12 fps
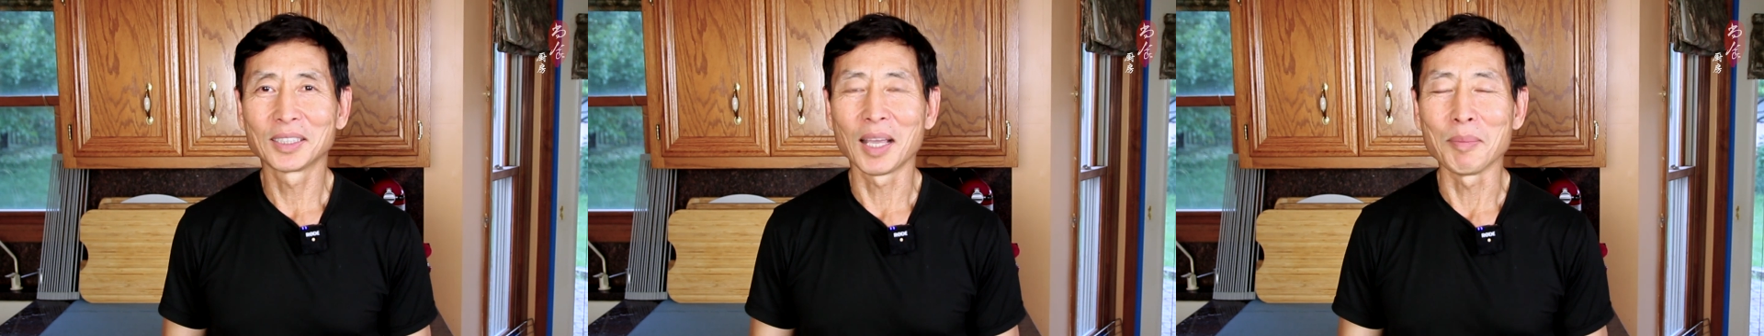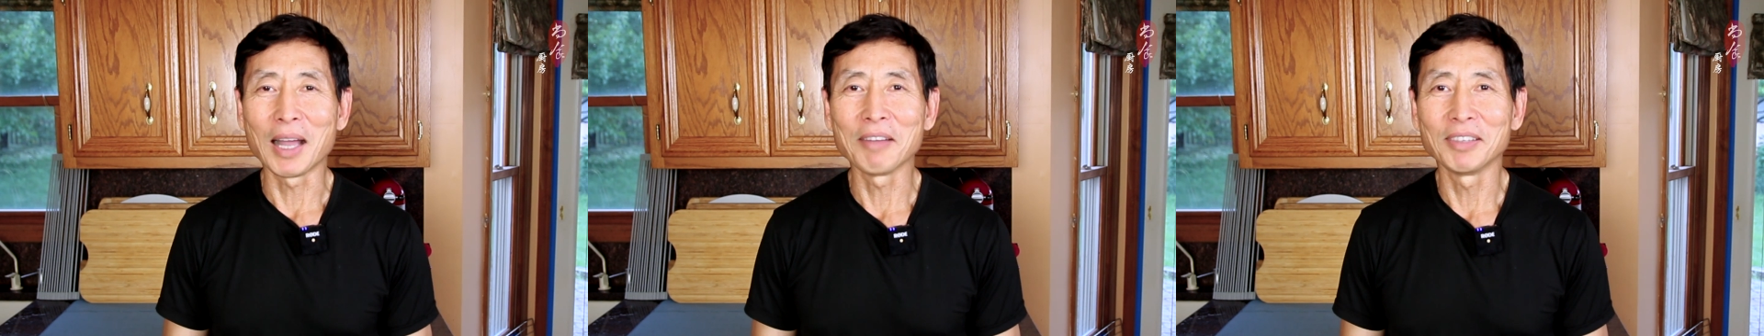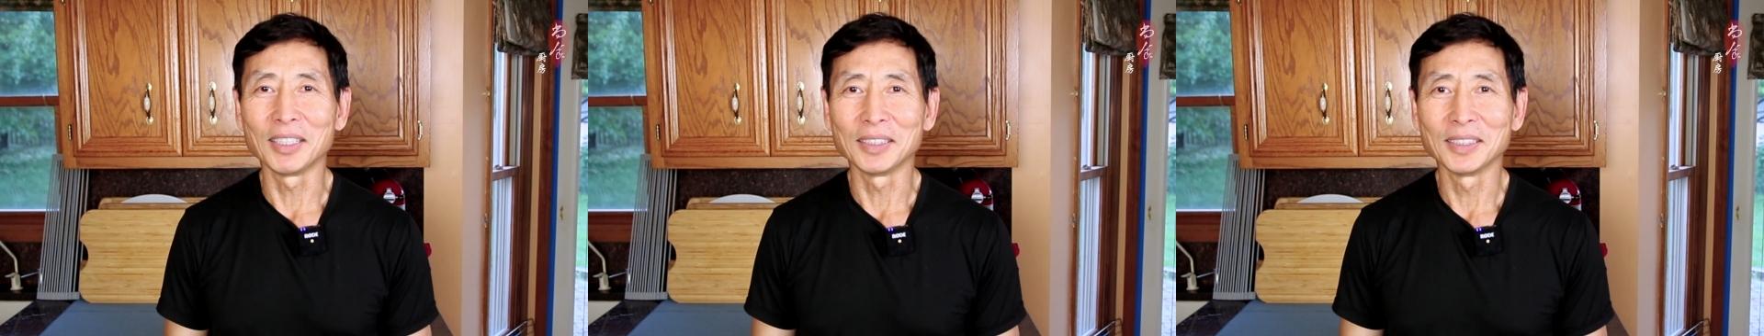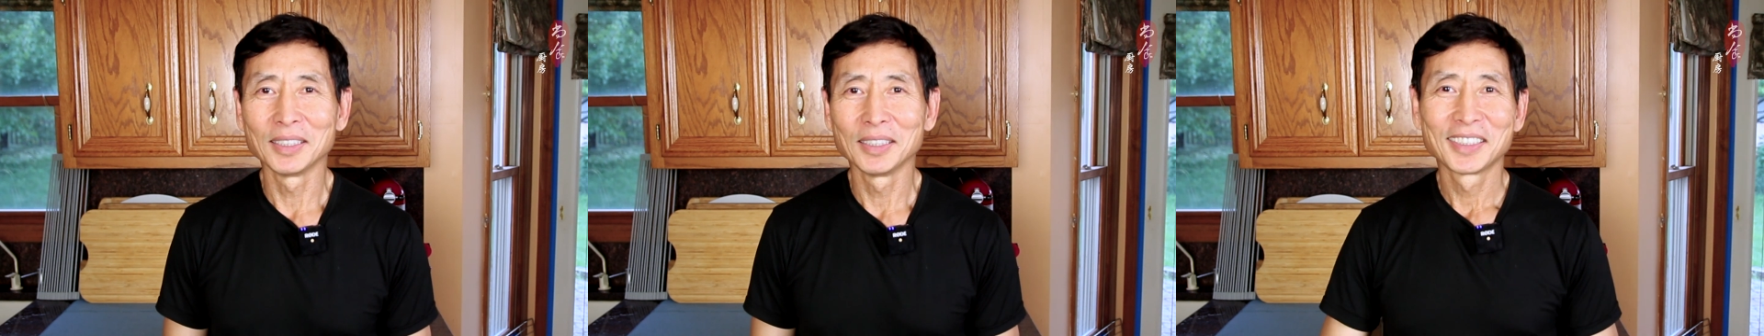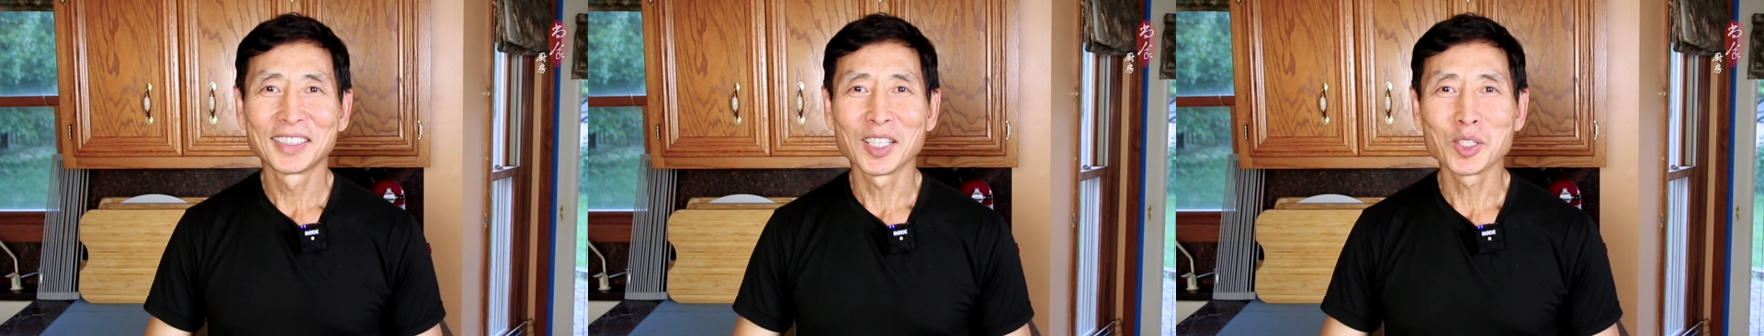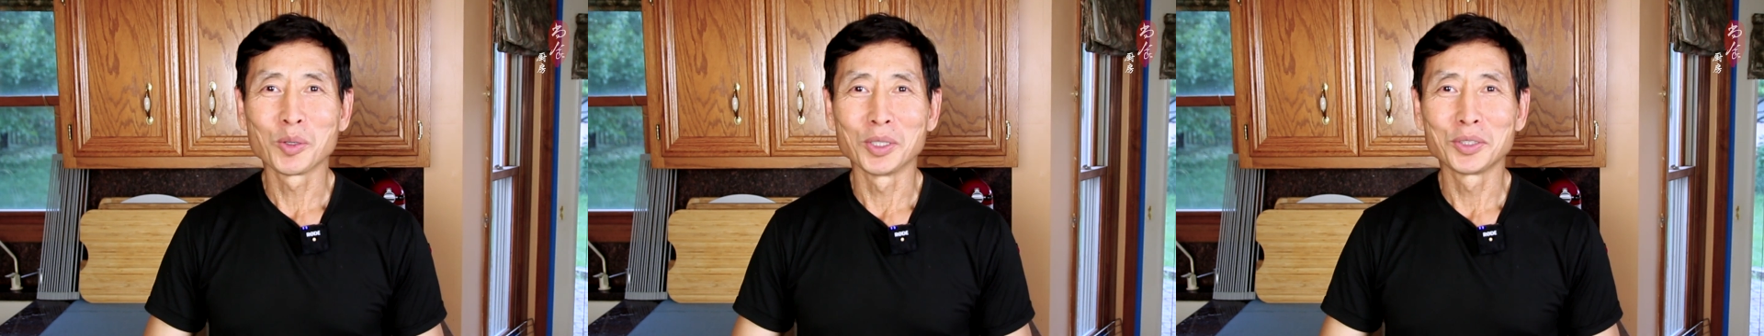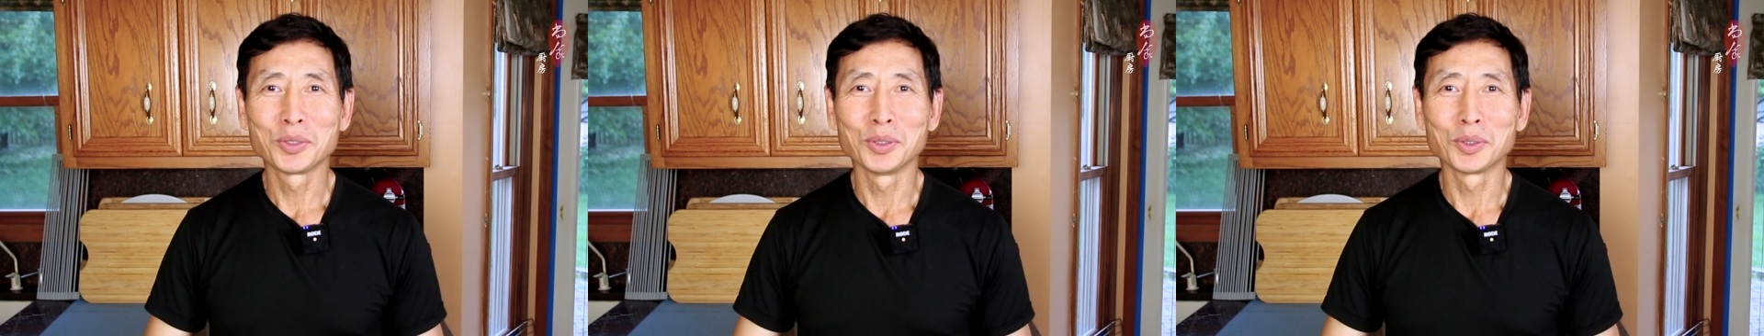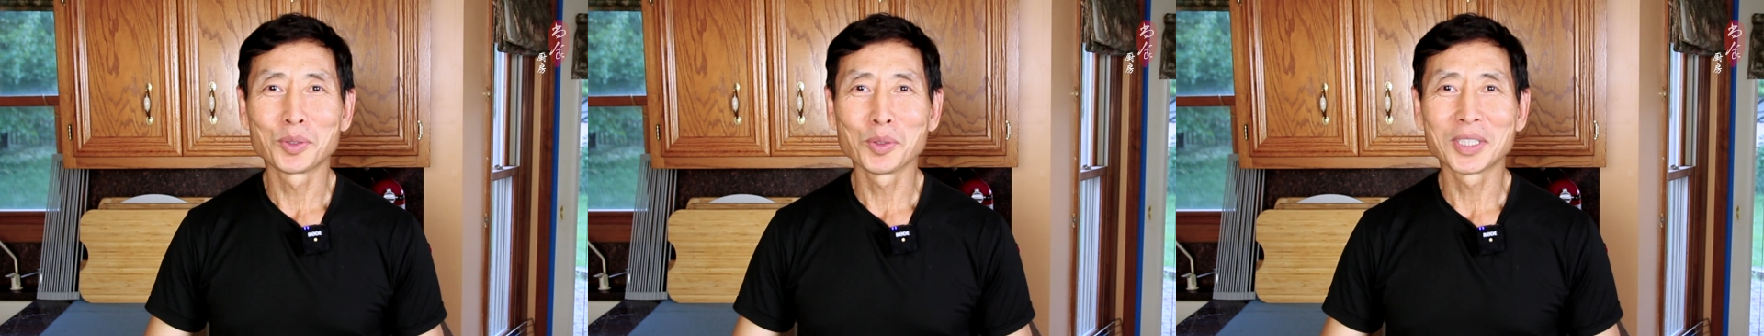太麻烦了。上次我
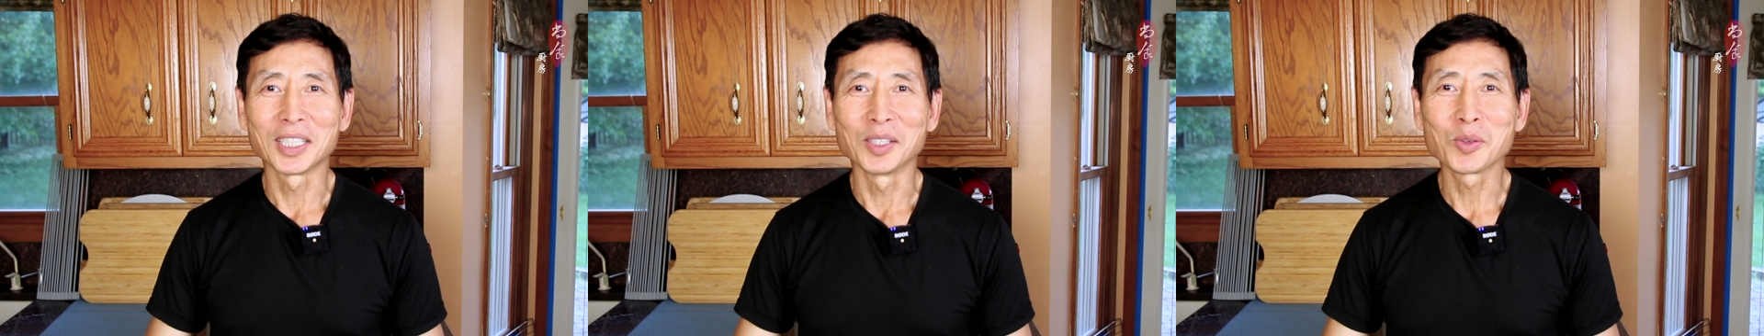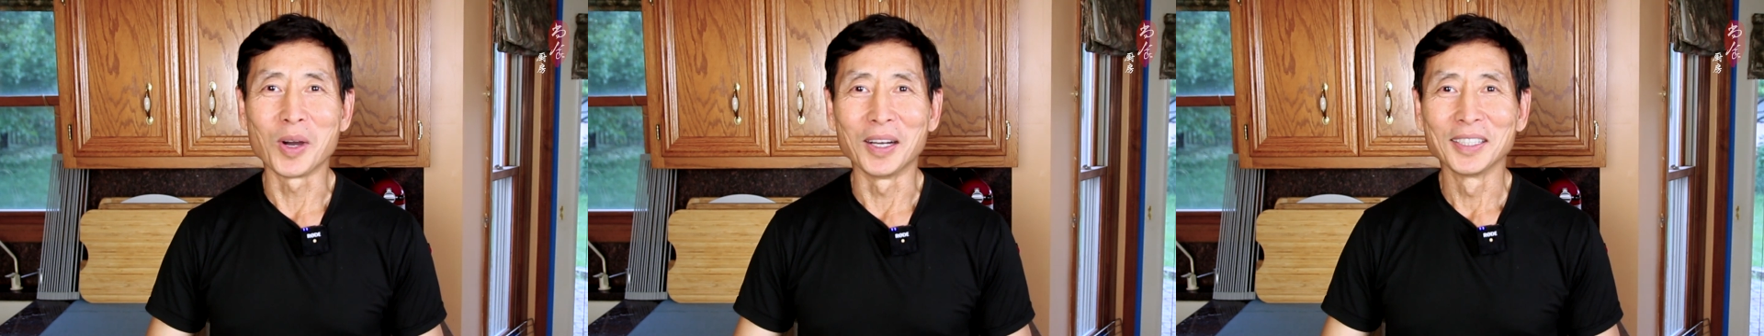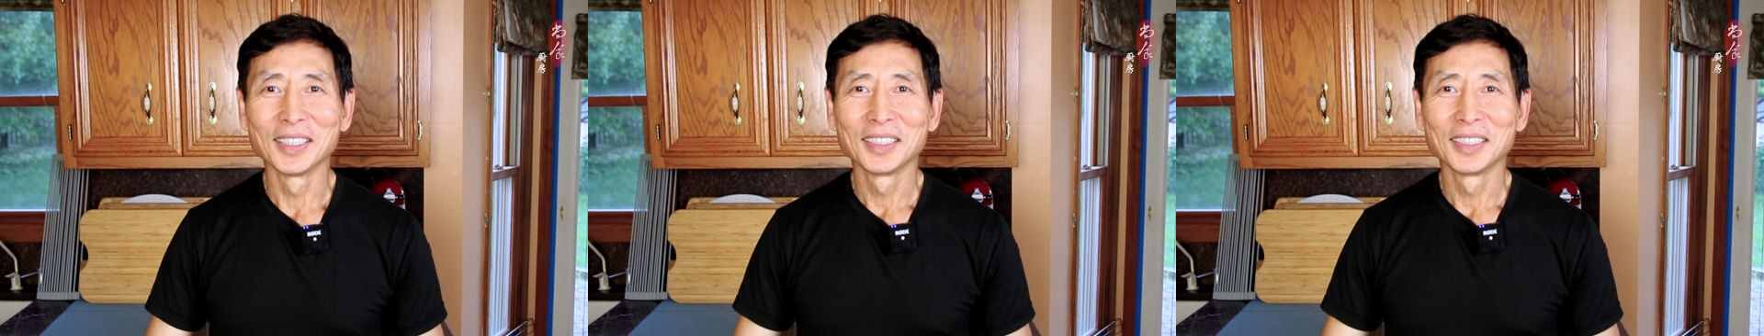去中国城逛，